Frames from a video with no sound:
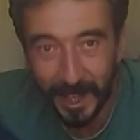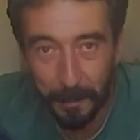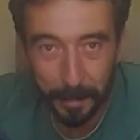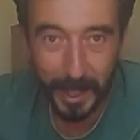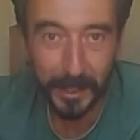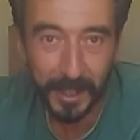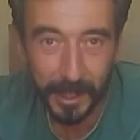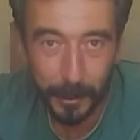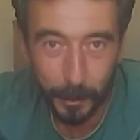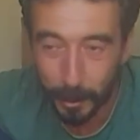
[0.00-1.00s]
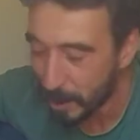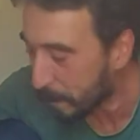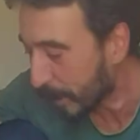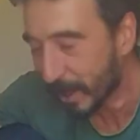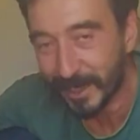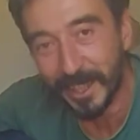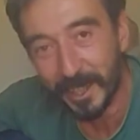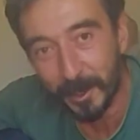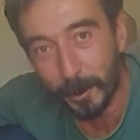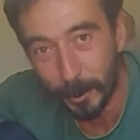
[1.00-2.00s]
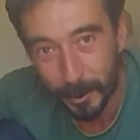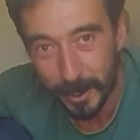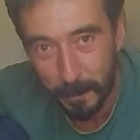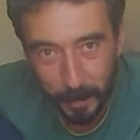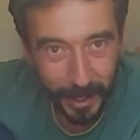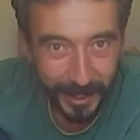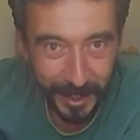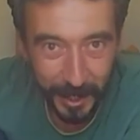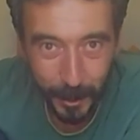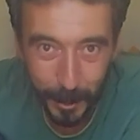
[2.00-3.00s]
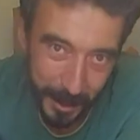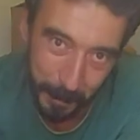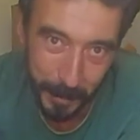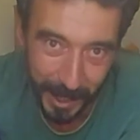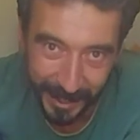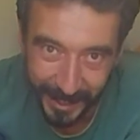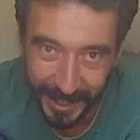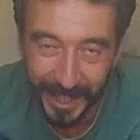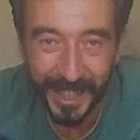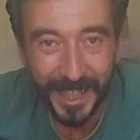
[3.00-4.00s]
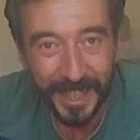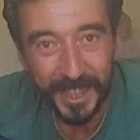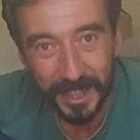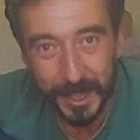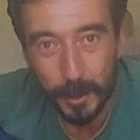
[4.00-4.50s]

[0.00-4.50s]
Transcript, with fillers: Hep birlikte deniyoruz, hep birlikte yanılıyoruz, hep birlikte deniyoruz, hep birlikte e,